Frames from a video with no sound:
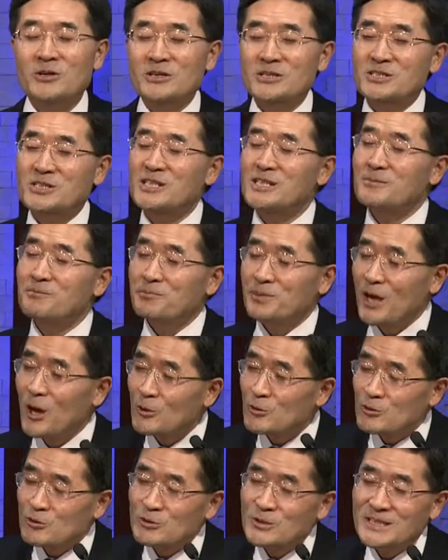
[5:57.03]
것을
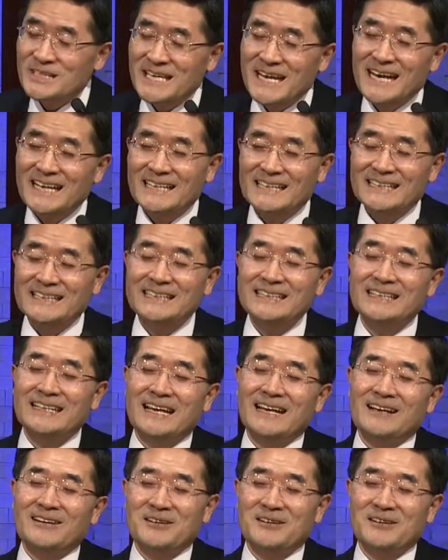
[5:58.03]
평균케 하는